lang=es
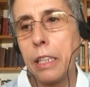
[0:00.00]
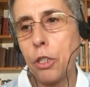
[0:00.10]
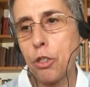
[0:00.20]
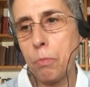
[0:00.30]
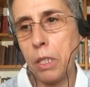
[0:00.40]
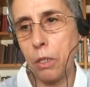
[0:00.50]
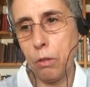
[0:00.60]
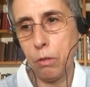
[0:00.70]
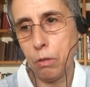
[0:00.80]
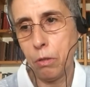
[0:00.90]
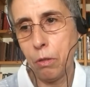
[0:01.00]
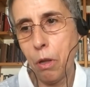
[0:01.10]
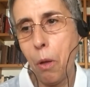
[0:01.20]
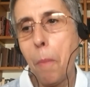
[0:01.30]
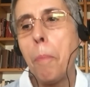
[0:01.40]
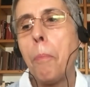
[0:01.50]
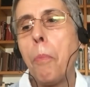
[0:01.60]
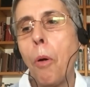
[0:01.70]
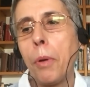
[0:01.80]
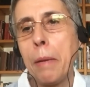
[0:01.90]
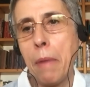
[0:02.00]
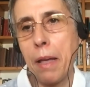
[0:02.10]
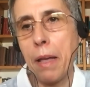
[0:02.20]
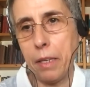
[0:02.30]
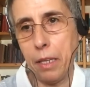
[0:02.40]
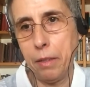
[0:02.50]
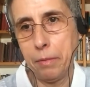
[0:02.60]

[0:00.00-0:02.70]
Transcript: Dios mío, pobre madre.